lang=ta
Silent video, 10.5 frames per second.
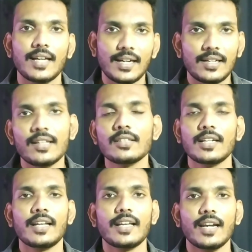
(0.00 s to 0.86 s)
கரெக்டு தான்
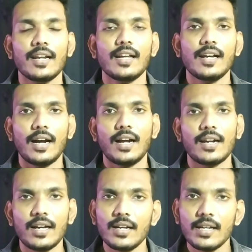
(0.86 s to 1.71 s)
நினைக்கிறேன்
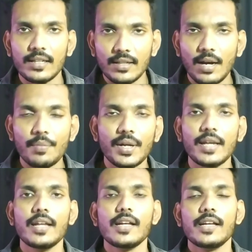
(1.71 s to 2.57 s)
ஆனால் தாமரை